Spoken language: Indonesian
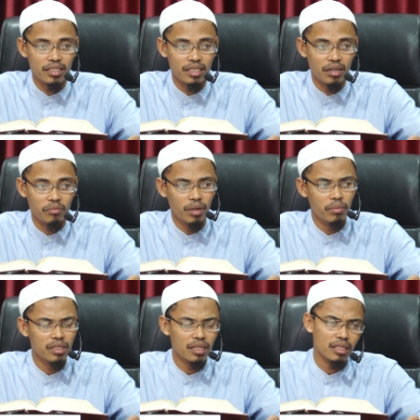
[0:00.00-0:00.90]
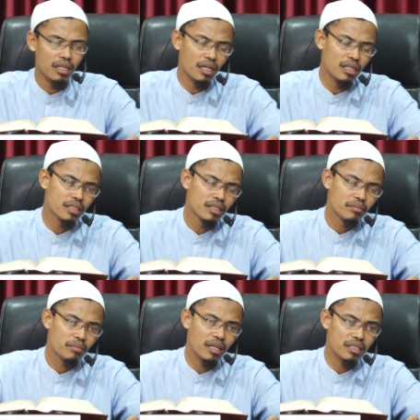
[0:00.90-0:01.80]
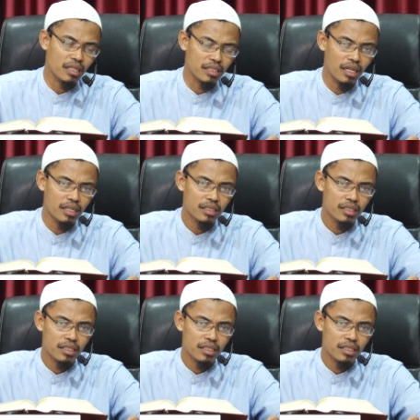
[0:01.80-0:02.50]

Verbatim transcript: Ya, umpamanya kita kan biasanya